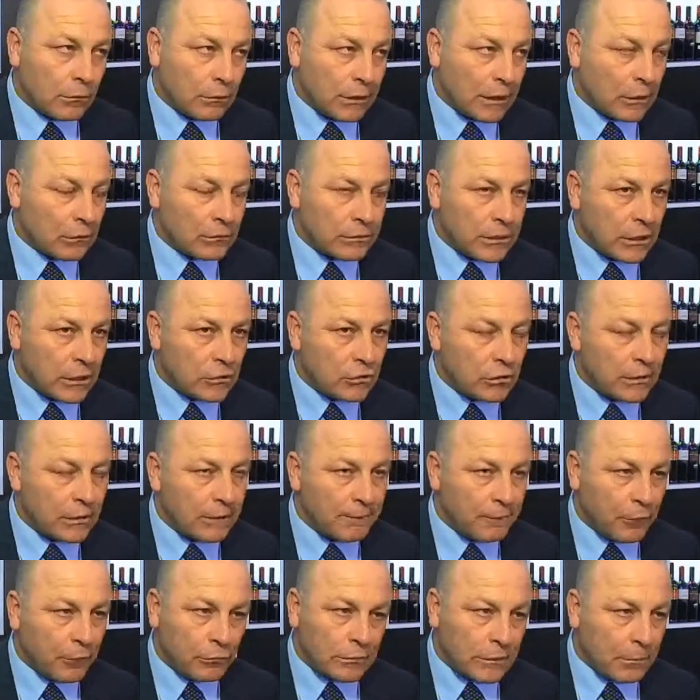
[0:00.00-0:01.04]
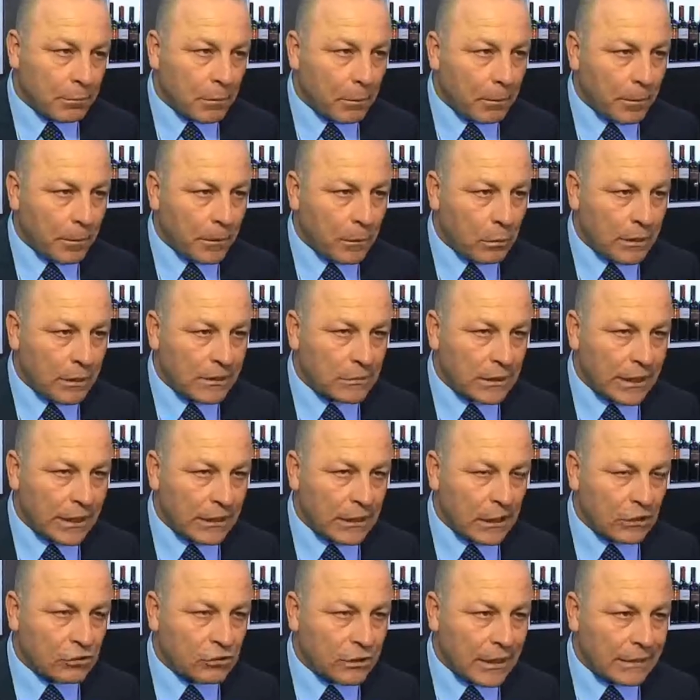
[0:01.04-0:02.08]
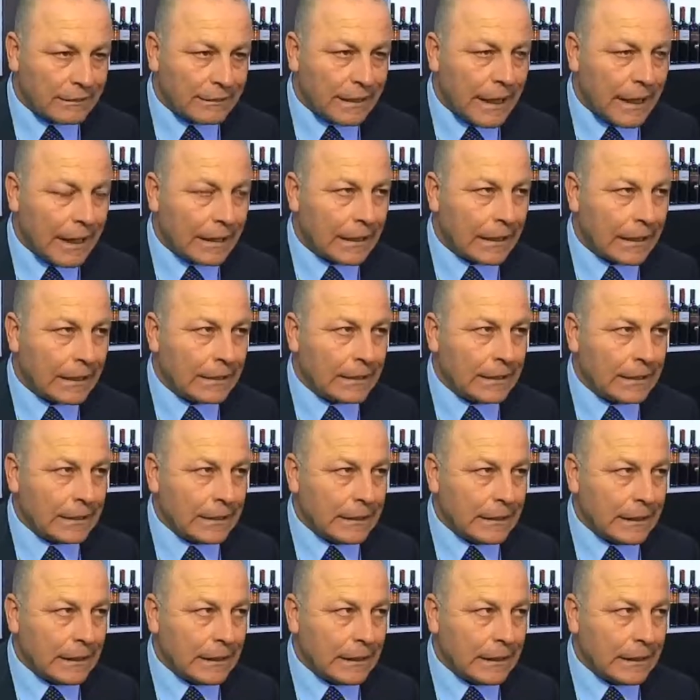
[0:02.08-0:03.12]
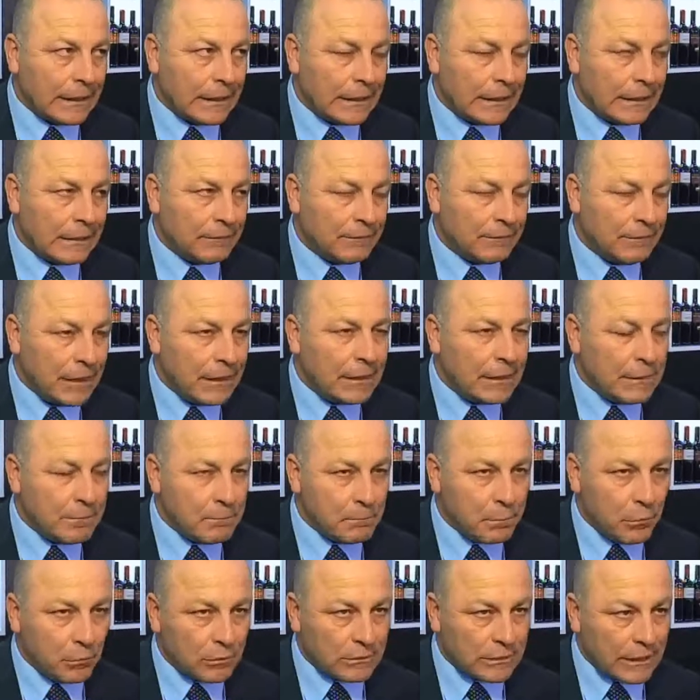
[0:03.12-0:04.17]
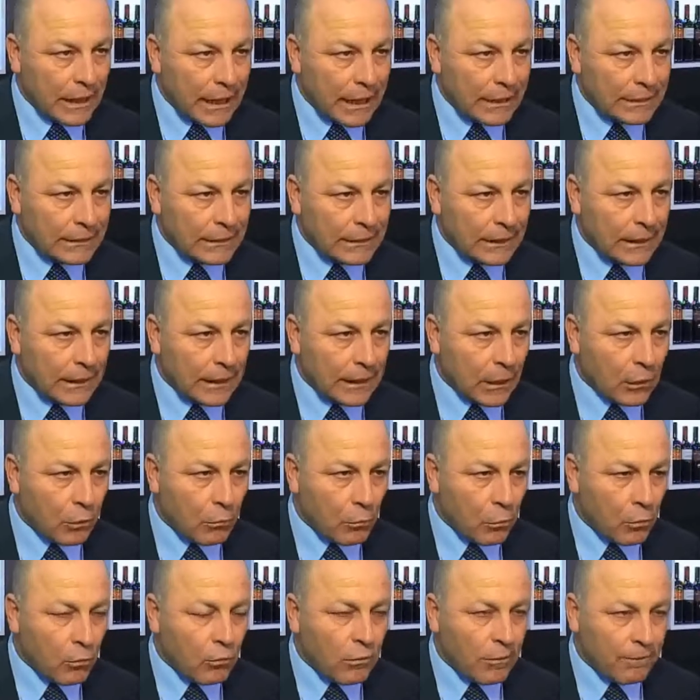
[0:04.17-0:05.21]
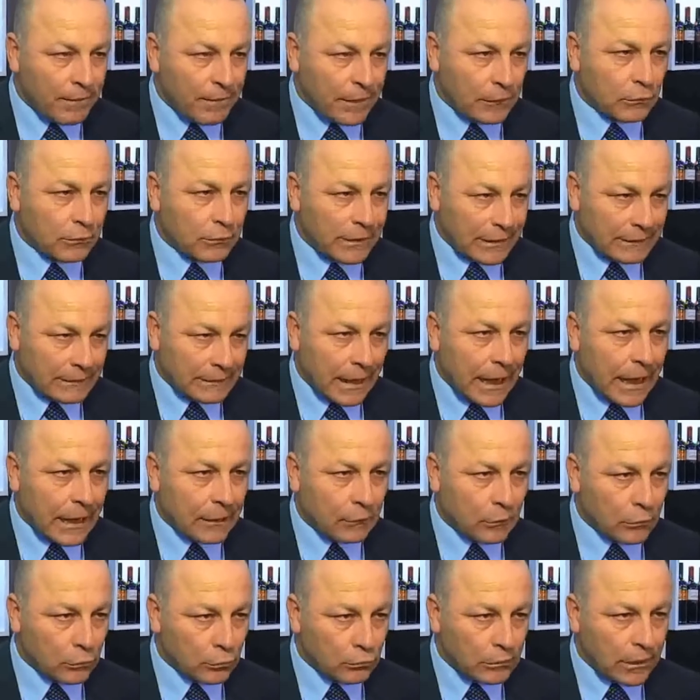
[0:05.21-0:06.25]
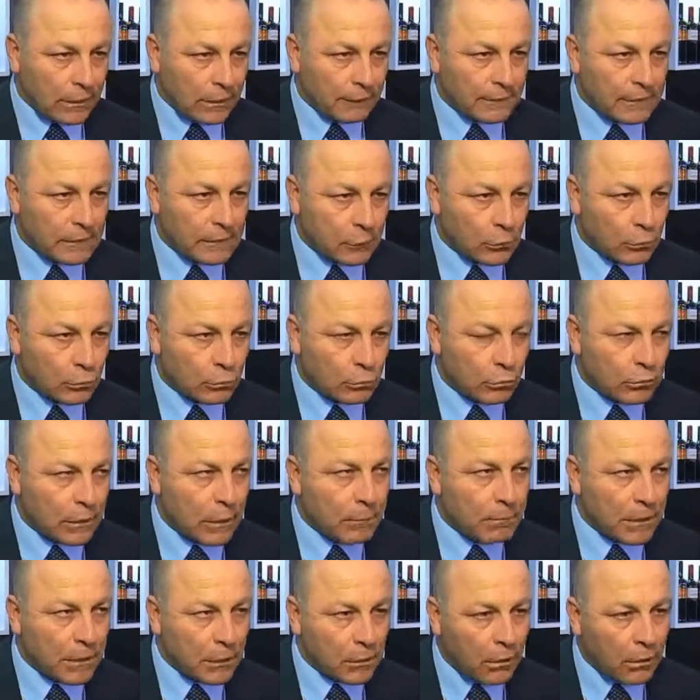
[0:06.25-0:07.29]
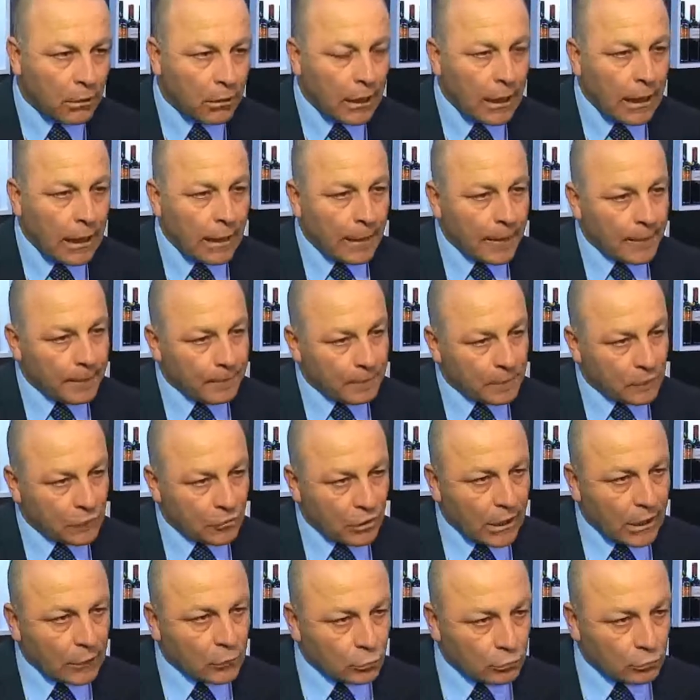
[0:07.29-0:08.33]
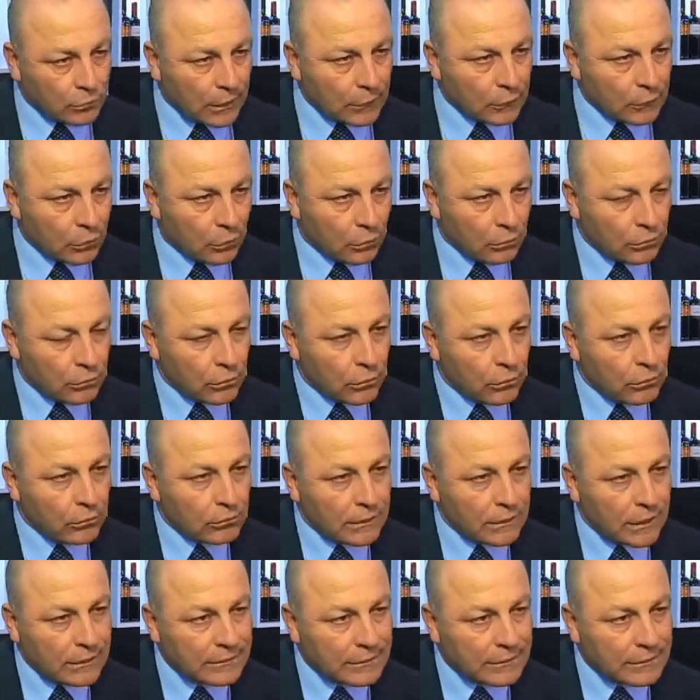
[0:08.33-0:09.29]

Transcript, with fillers: La nostra regione è forte proprio per questo, che riesce a dare eh, vini importanti che comunque fanno da traino a tutta la viticoltura, però c'è tutt'attorno una